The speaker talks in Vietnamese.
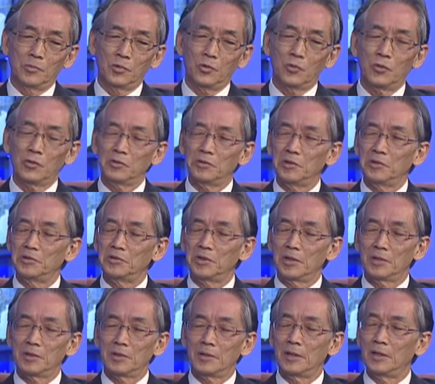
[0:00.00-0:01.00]
nó có cái tính
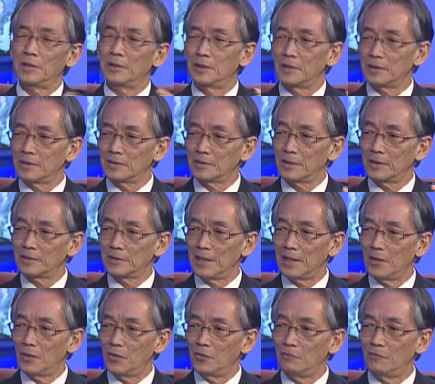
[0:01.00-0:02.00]
chất hình thức xã
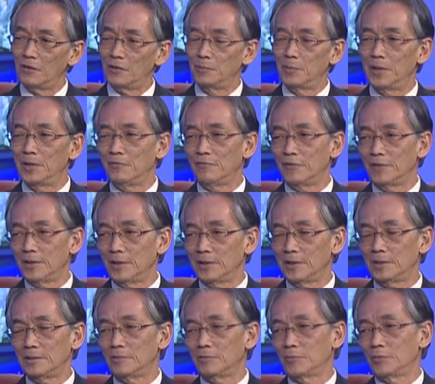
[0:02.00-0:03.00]
giao và bên phía
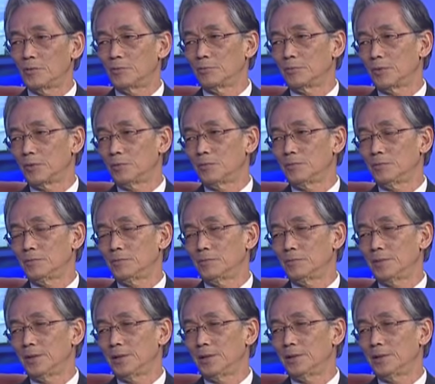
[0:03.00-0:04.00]
tổng
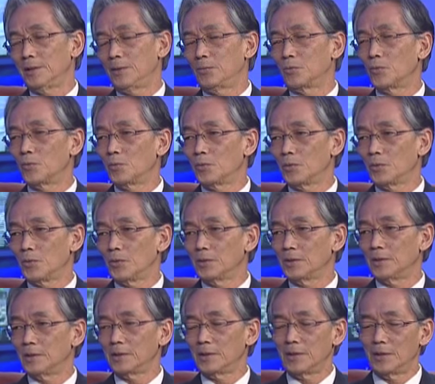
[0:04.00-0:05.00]
thống Mỹ thì ông cũng nói
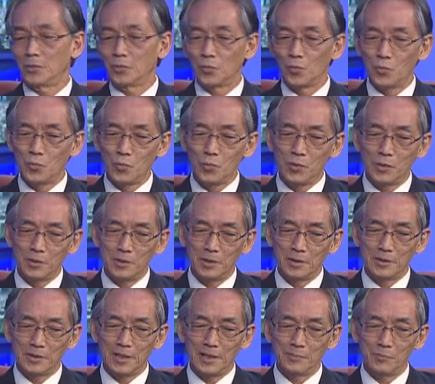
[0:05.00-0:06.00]
rằng là ông cũng muốn
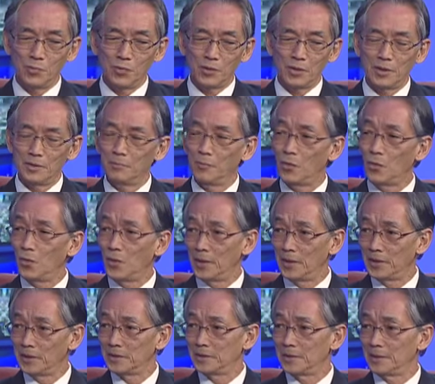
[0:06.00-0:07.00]
đưa ra một cái mô
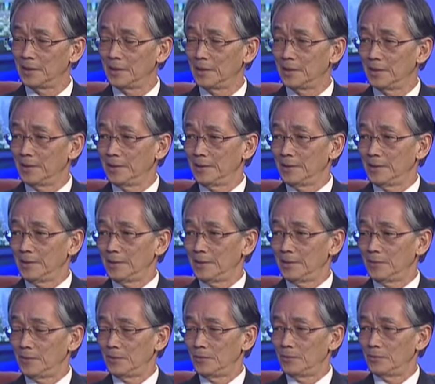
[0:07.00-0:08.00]
hình
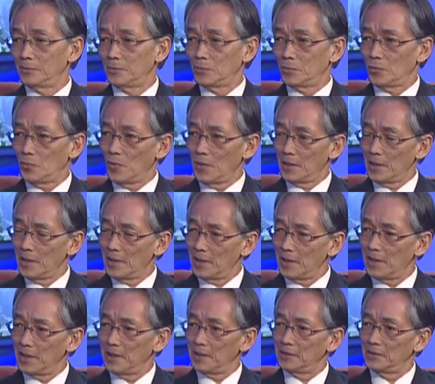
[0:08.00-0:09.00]
quan hệ